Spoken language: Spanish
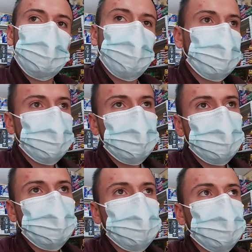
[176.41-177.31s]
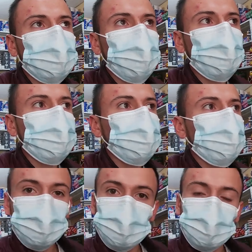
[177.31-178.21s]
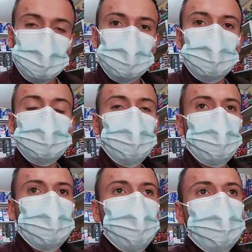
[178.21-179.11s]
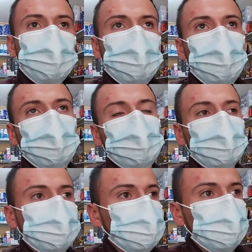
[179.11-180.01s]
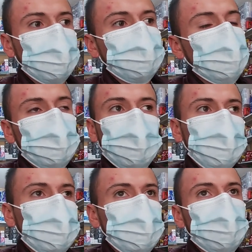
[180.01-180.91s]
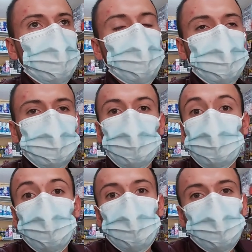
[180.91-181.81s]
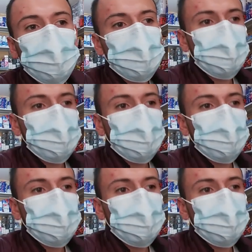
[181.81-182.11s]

A veces no son tan receptivos para hablar, pero muchas veces si la gente habla,